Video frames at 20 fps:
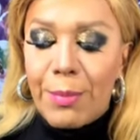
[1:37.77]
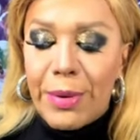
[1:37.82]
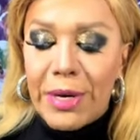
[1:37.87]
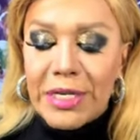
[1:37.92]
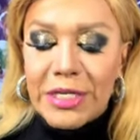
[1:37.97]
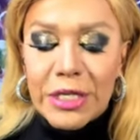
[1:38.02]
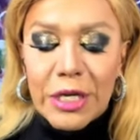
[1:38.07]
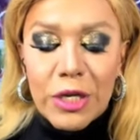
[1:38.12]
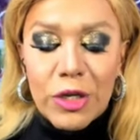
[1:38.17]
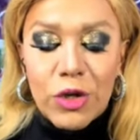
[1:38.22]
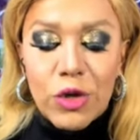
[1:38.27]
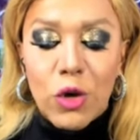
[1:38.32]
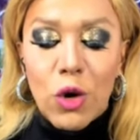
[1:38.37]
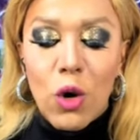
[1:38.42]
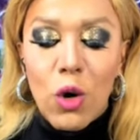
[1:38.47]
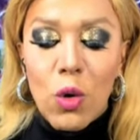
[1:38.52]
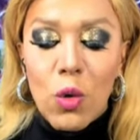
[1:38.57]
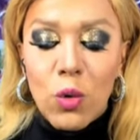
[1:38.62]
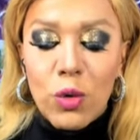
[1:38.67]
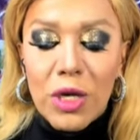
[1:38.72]

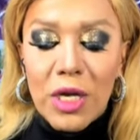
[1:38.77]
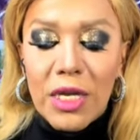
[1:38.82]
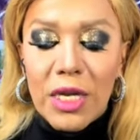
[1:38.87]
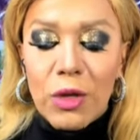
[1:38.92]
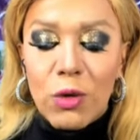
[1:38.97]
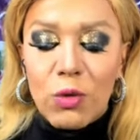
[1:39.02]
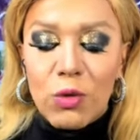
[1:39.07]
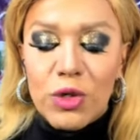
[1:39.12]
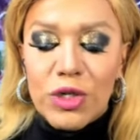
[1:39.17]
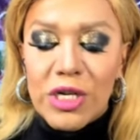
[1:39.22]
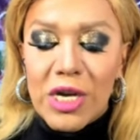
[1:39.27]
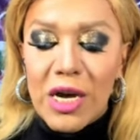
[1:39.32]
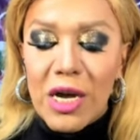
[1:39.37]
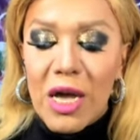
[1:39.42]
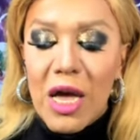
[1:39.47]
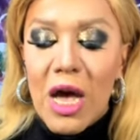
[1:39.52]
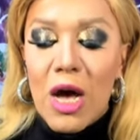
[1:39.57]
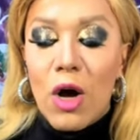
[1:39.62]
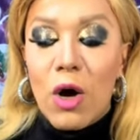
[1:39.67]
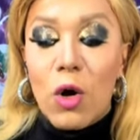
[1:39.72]
presentó una
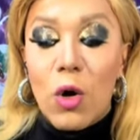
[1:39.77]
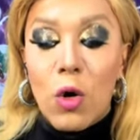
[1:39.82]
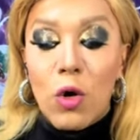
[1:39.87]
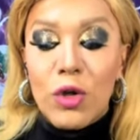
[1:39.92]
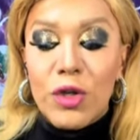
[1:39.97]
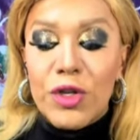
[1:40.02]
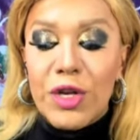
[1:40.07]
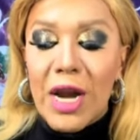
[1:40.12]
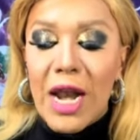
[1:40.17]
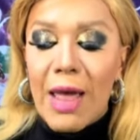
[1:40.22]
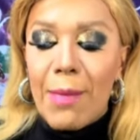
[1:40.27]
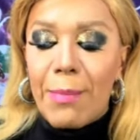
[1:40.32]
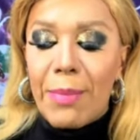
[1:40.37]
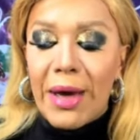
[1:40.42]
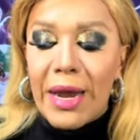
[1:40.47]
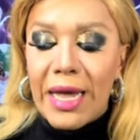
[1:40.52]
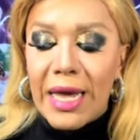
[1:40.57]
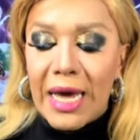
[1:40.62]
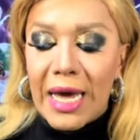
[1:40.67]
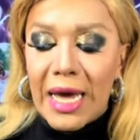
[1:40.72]
denuncia contra la
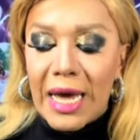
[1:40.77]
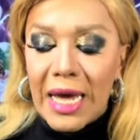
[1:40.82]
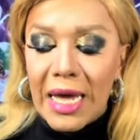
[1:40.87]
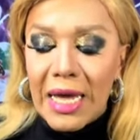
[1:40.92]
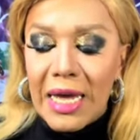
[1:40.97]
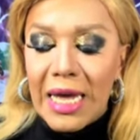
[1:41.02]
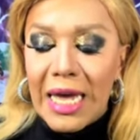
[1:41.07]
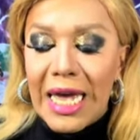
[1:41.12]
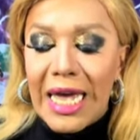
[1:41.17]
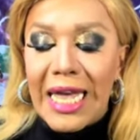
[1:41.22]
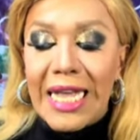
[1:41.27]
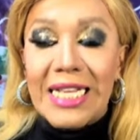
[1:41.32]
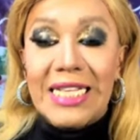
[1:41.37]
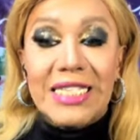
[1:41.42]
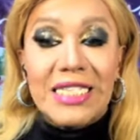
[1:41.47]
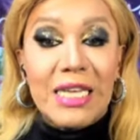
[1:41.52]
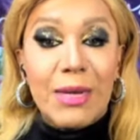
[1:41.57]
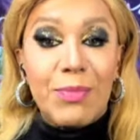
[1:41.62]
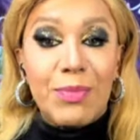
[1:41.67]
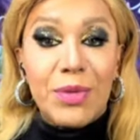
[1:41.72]
pareja
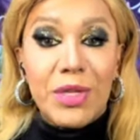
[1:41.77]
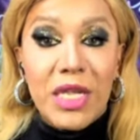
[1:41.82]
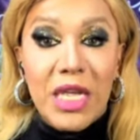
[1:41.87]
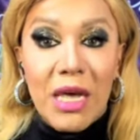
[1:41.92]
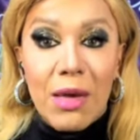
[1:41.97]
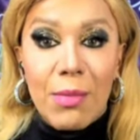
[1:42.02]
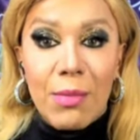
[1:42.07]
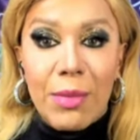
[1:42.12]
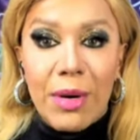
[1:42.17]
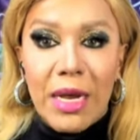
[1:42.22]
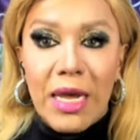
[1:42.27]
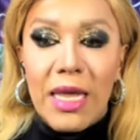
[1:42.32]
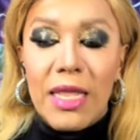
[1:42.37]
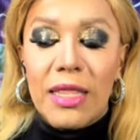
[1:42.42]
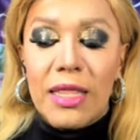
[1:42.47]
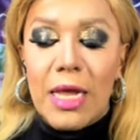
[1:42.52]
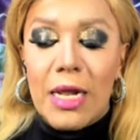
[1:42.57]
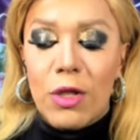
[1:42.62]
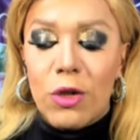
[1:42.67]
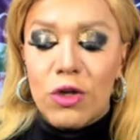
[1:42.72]
en septiembre
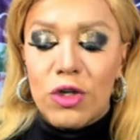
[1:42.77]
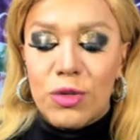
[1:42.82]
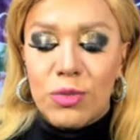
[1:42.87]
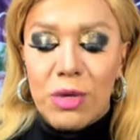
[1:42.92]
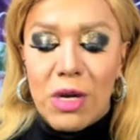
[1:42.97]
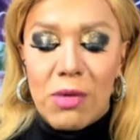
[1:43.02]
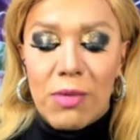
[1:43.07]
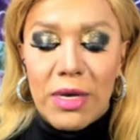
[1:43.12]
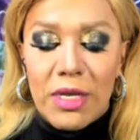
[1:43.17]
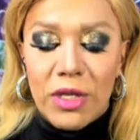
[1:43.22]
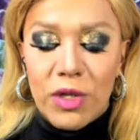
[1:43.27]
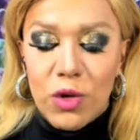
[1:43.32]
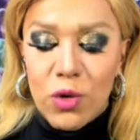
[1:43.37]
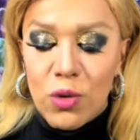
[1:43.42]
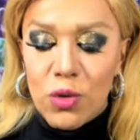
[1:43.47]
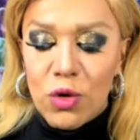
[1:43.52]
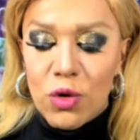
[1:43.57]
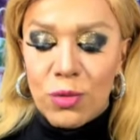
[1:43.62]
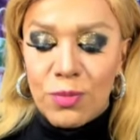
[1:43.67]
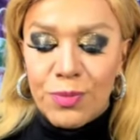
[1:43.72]
del
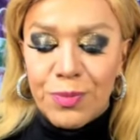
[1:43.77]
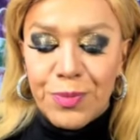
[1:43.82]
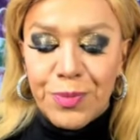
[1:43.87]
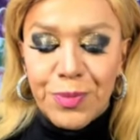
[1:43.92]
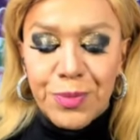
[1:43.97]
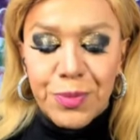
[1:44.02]
2021.